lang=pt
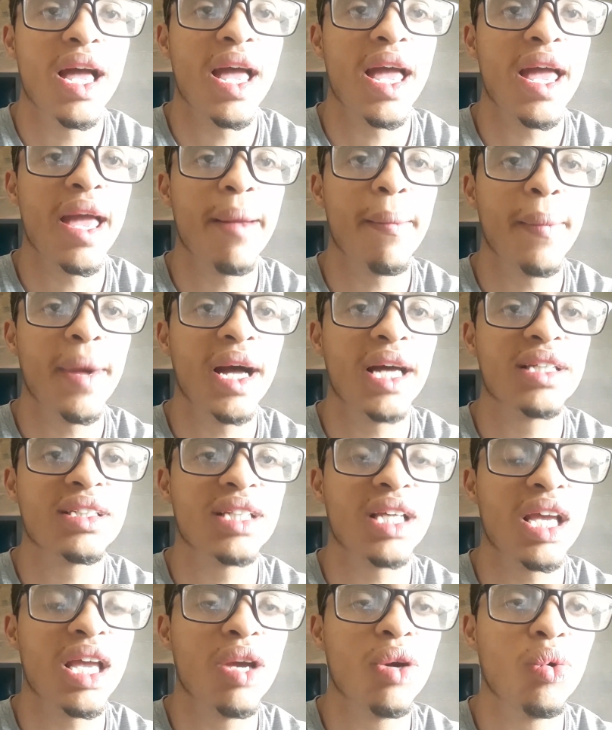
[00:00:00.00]
É,
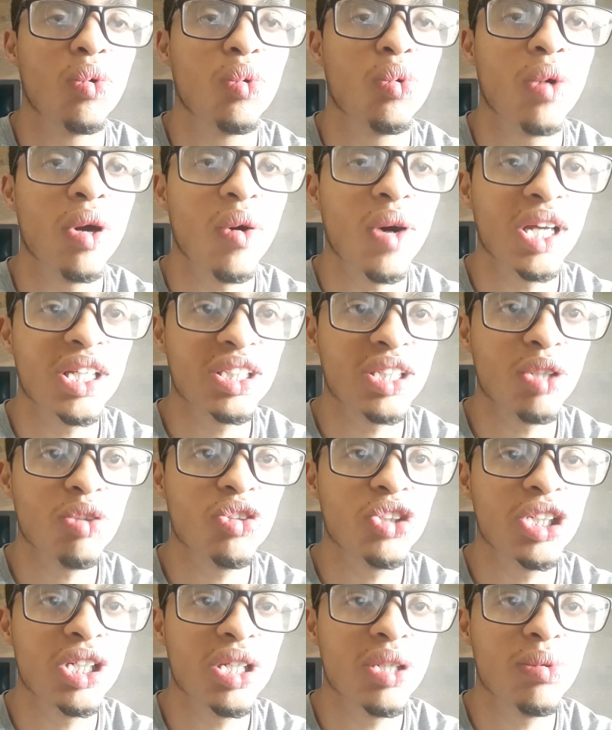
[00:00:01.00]
mas eu eu acho que eu
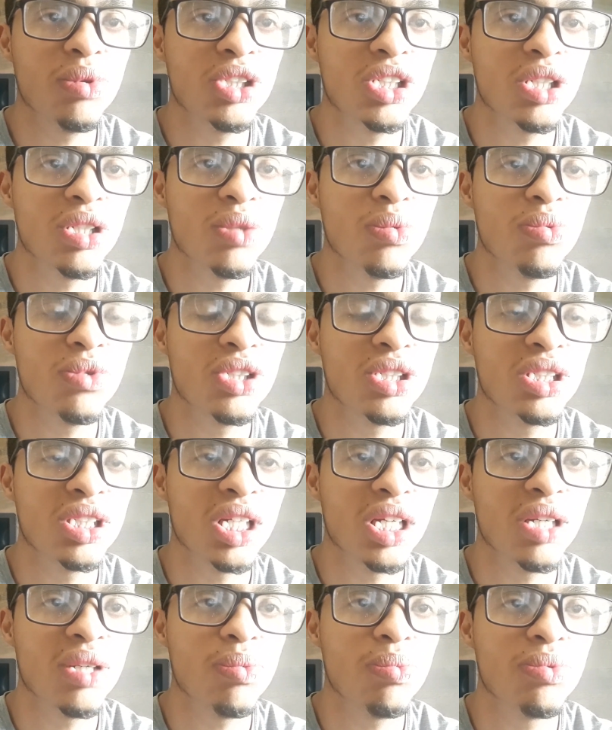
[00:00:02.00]
chip chip
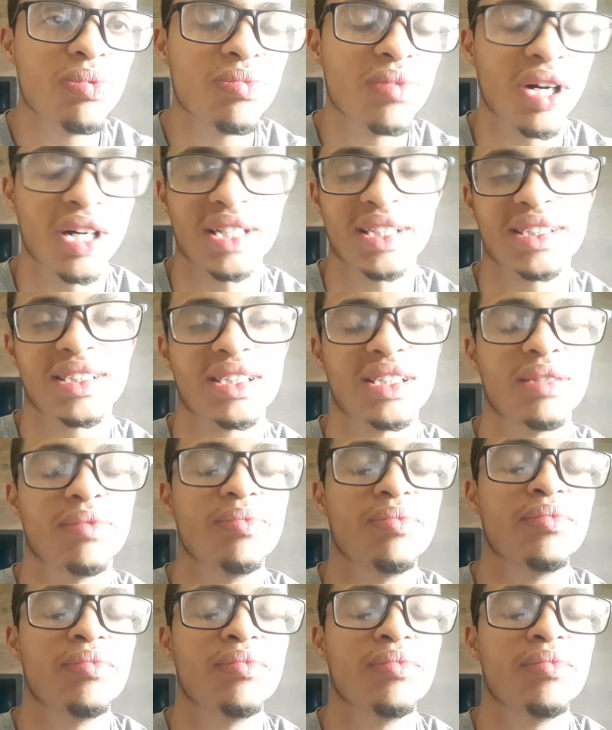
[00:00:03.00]
chip, nossa.